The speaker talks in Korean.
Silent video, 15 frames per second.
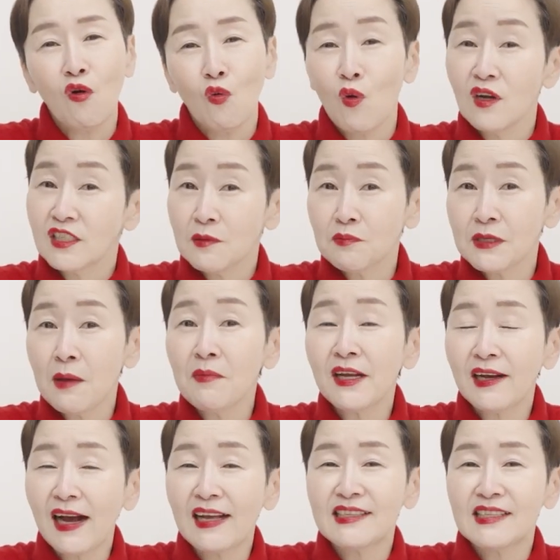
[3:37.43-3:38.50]
5월
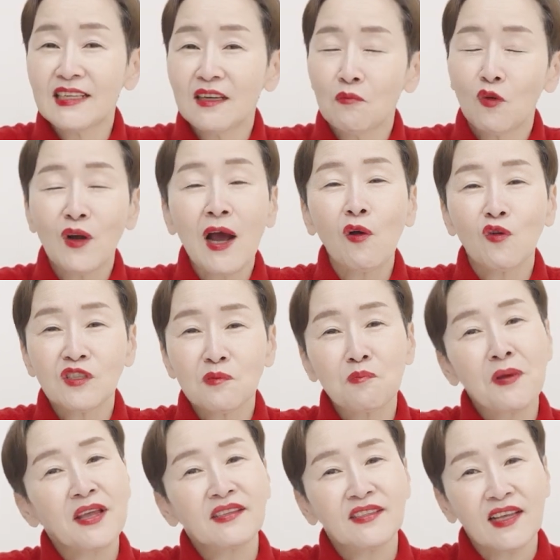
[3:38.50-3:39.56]
13일까지 모나코
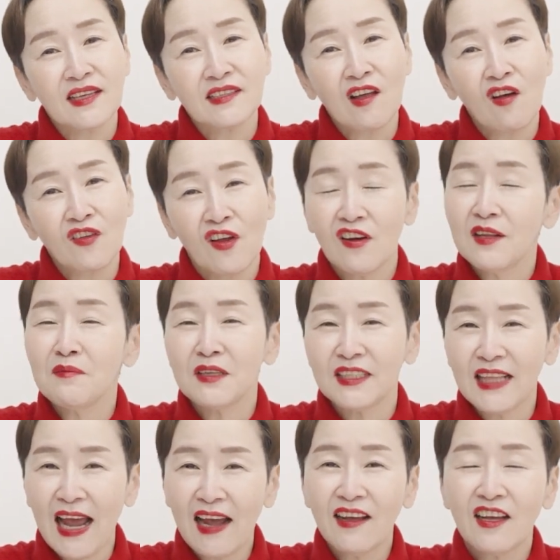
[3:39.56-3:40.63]
스페이스에서
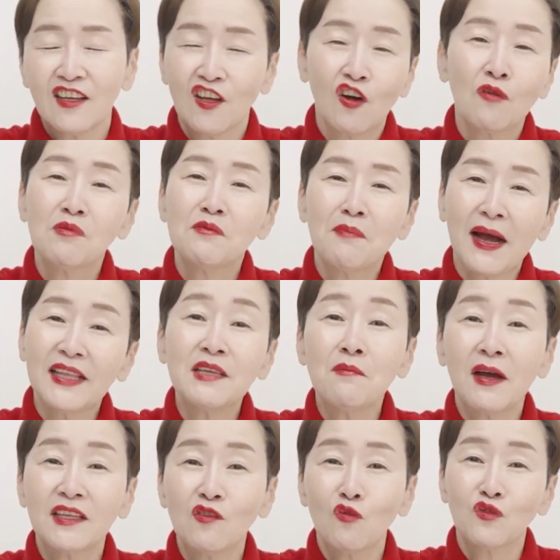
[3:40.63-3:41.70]
열립니다 여러분 많이
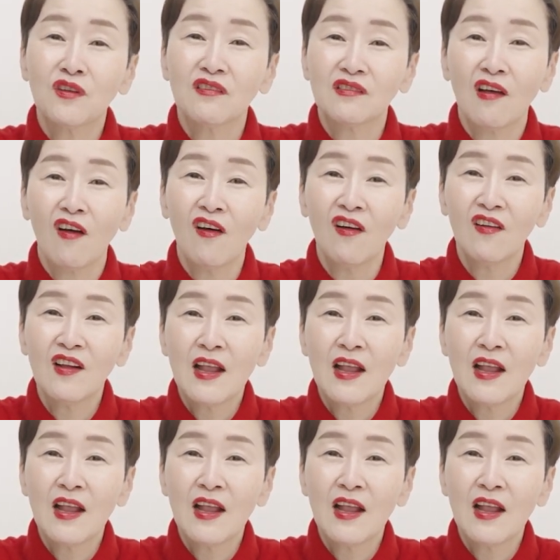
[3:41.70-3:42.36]
많이 오셔서